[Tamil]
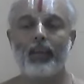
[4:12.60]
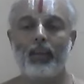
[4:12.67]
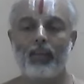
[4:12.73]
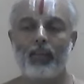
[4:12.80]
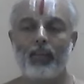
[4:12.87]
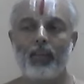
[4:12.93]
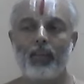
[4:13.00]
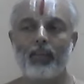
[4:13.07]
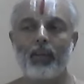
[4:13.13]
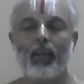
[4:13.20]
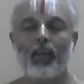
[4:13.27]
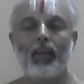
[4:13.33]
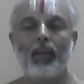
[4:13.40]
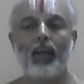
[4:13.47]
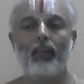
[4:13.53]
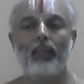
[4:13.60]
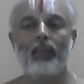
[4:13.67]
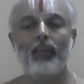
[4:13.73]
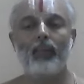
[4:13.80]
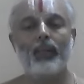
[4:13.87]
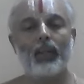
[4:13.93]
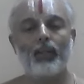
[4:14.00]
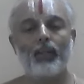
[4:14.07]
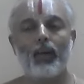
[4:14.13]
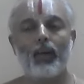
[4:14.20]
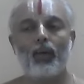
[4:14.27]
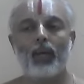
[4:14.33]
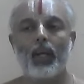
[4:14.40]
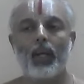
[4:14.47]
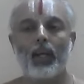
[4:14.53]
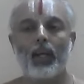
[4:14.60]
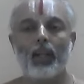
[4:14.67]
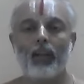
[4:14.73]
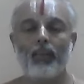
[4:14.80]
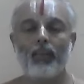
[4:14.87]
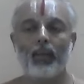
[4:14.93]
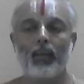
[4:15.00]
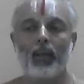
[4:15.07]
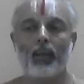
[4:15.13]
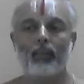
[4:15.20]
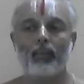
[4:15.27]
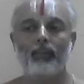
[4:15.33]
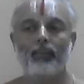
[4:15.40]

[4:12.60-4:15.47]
நிவிதேசங்களிலே அவ்வளவு ஈடுபாடோட இருந்து விட்டார்